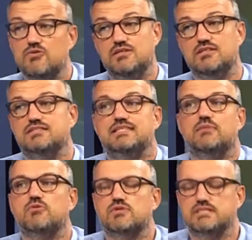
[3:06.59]
Quindi
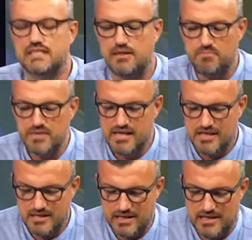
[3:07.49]
iniziamo questa
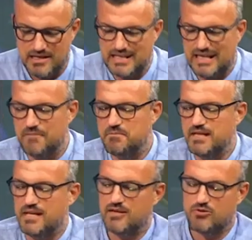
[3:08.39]
eh,
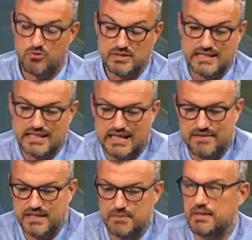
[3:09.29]
grande, con questa
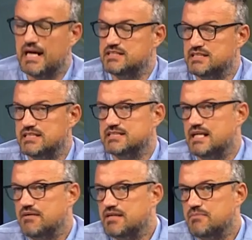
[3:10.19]
grande pagina
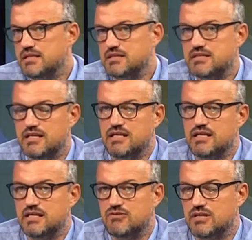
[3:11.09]
sarà
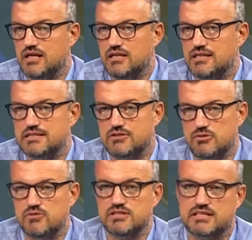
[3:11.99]
veramente, una,
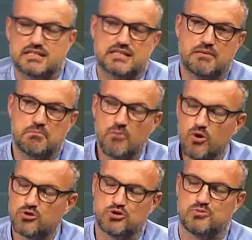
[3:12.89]
secondo me, una serata
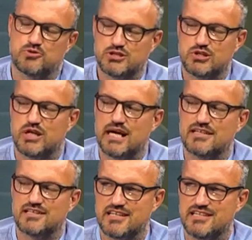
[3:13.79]
molto
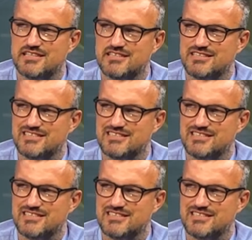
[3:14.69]
emozionante.